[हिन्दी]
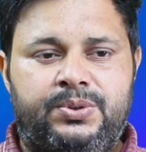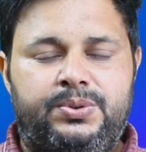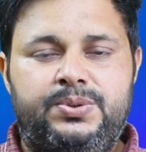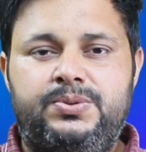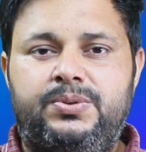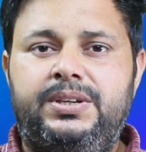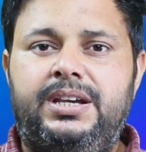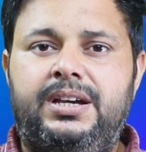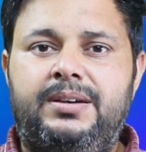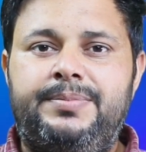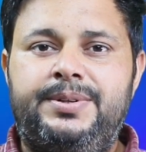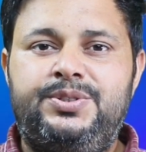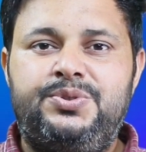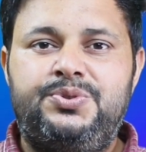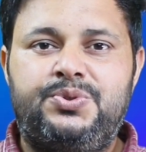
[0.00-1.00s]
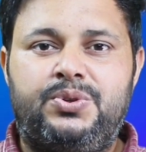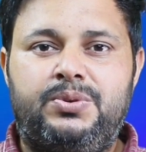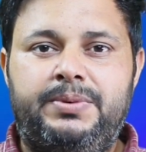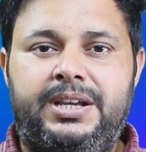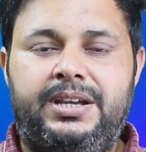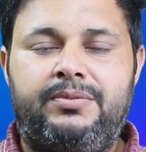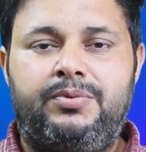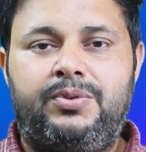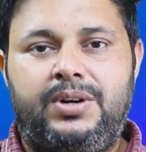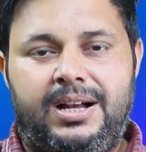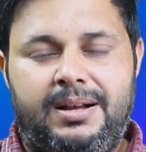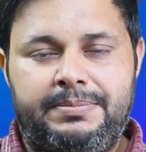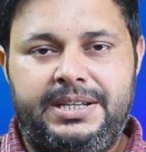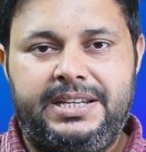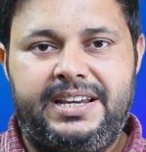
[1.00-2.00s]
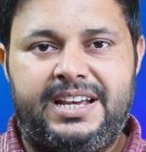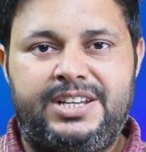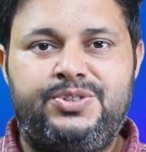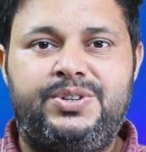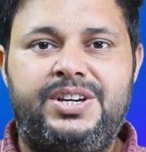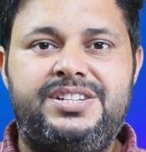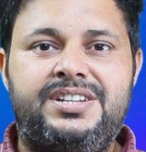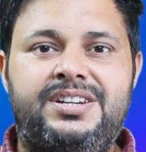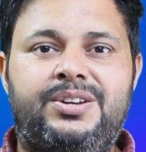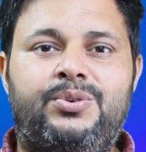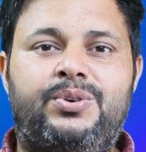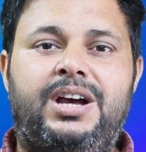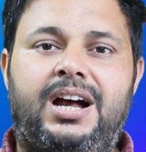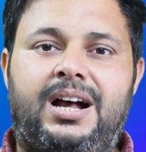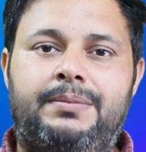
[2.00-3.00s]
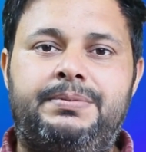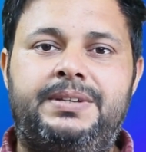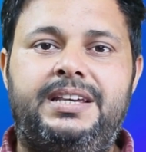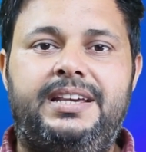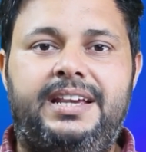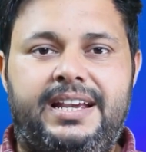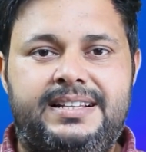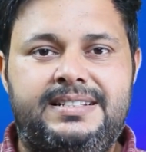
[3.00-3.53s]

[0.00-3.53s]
तो दोस्तों यहाँ पर जो जॉब हैं वो आपकी एजुकेशन और आपके